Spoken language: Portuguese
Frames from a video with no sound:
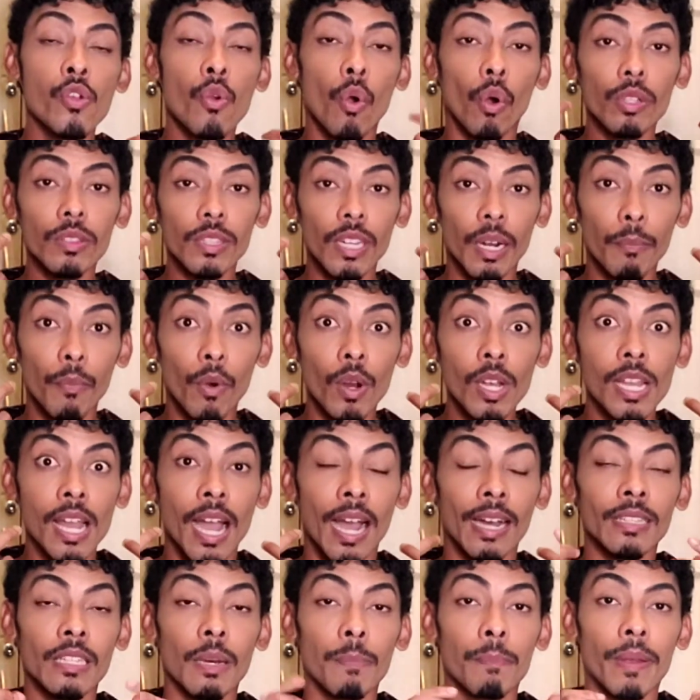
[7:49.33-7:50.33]
e outra
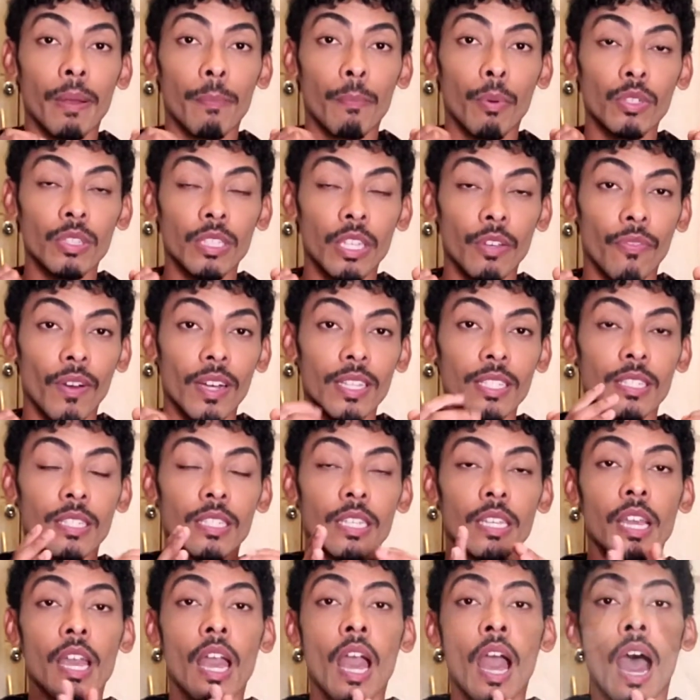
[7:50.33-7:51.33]
molhada para poder
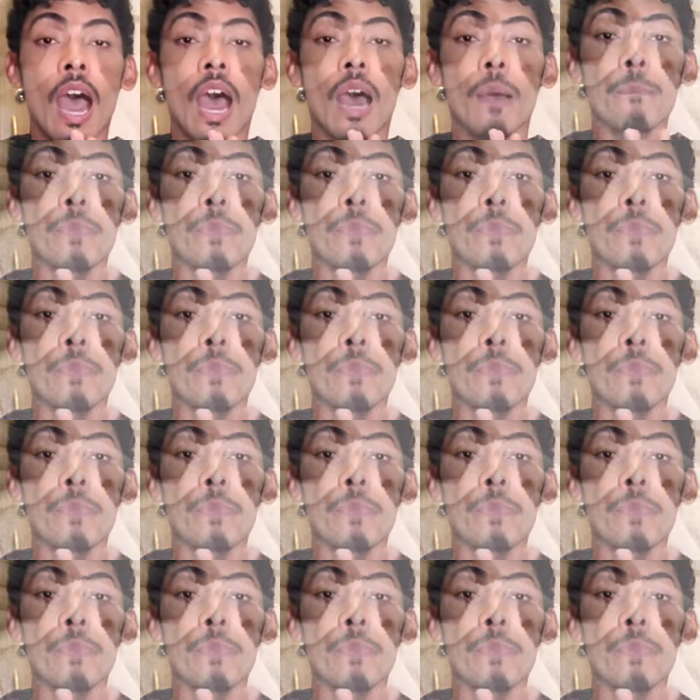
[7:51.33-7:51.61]
fazer a